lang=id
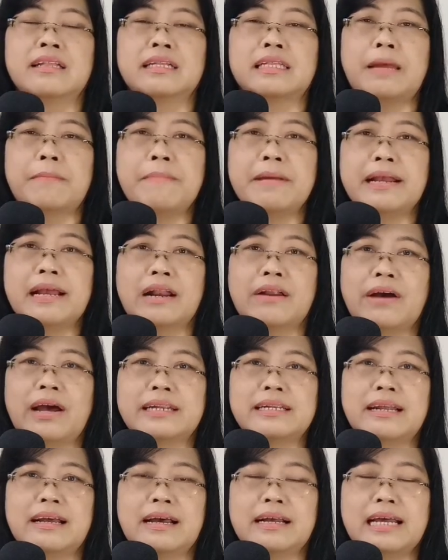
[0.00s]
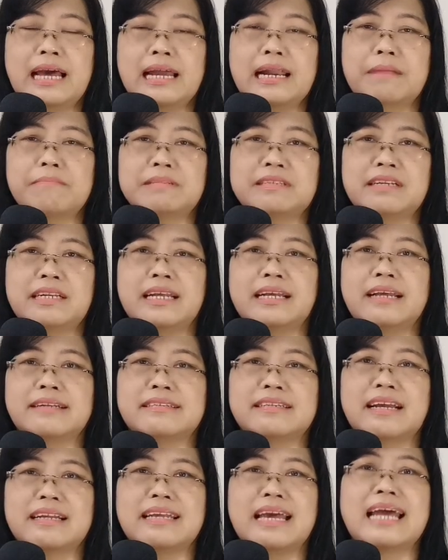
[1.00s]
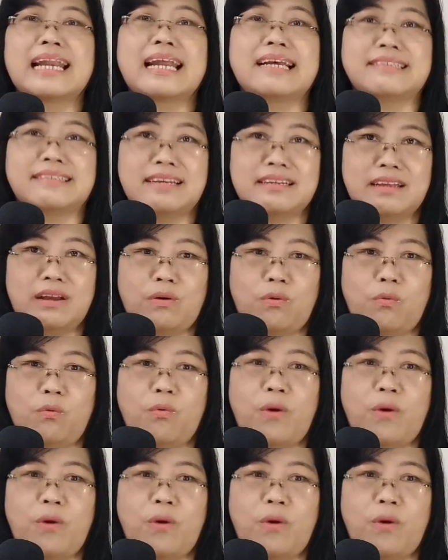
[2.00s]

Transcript: Tetapi kalau ada garam sedikit saja rasanya